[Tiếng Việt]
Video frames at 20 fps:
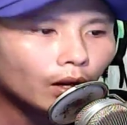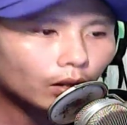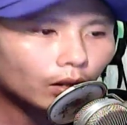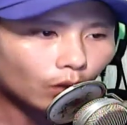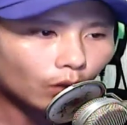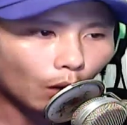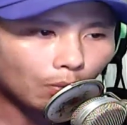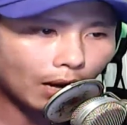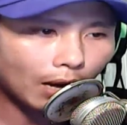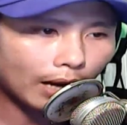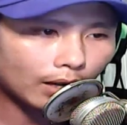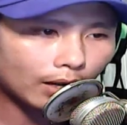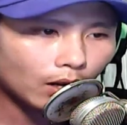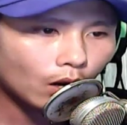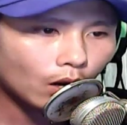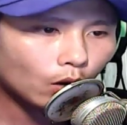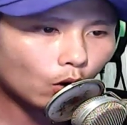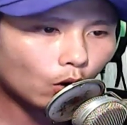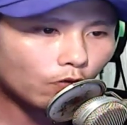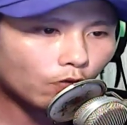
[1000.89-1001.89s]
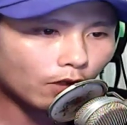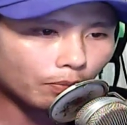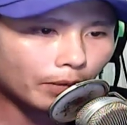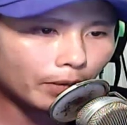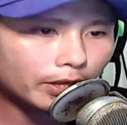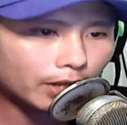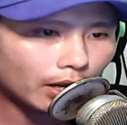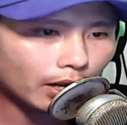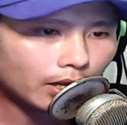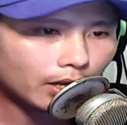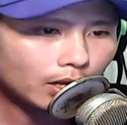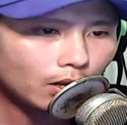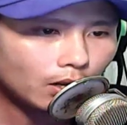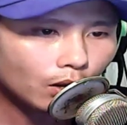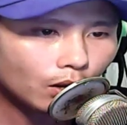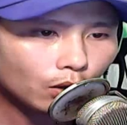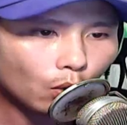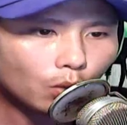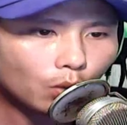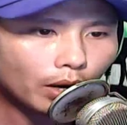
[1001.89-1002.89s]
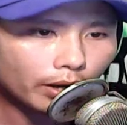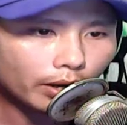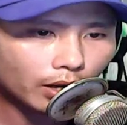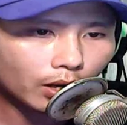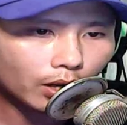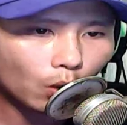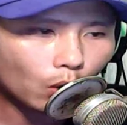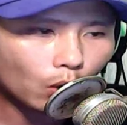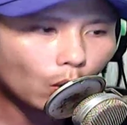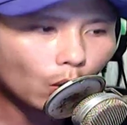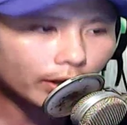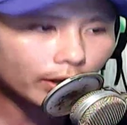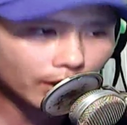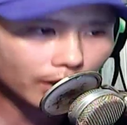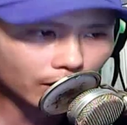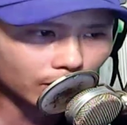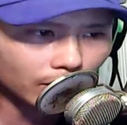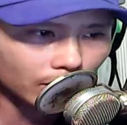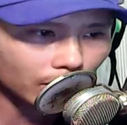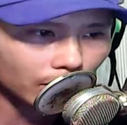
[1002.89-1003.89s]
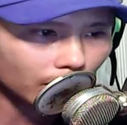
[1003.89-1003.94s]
tóm lại khu vực biên giới cũng là nơi hỗn loạn nhất